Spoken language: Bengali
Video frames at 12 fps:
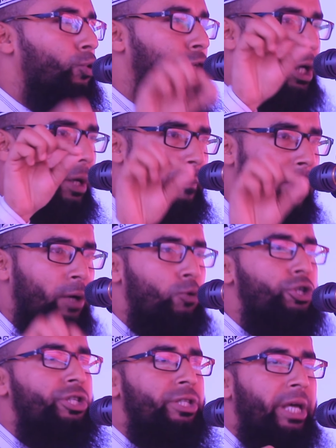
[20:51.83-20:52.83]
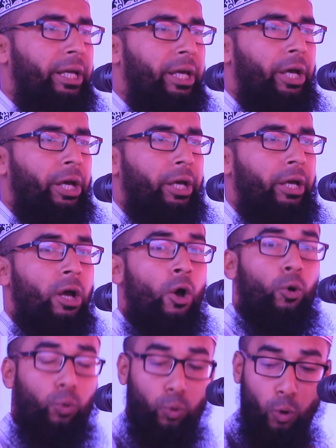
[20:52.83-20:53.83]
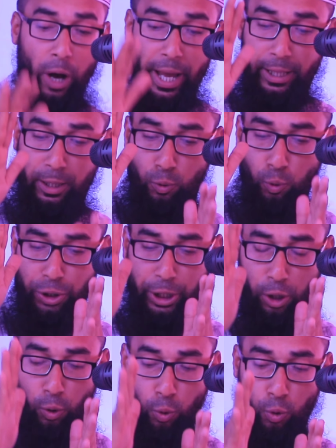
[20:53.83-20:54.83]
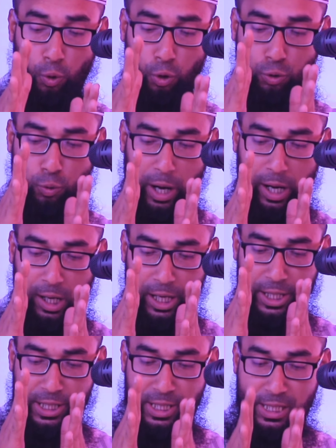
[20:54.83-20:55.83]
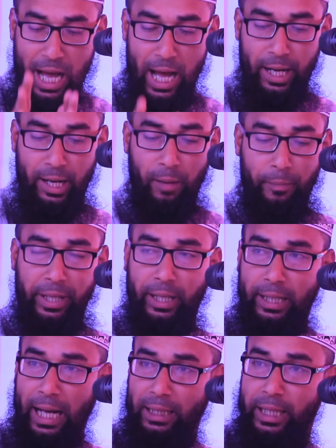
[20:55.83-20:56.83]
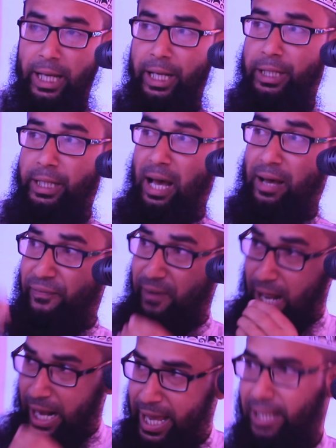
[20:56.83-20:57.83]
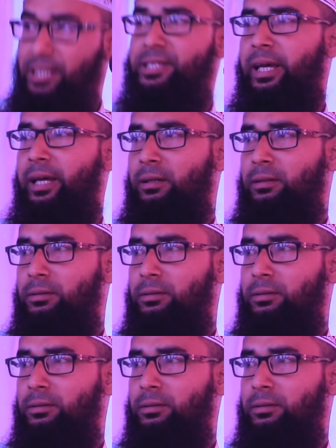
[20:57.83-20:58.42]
কোটি মানুষ থেকে কয়েক কোটি লোক অলরেডি জাহান নামের কাতারে নিয়ে ফালাইয়া দিছে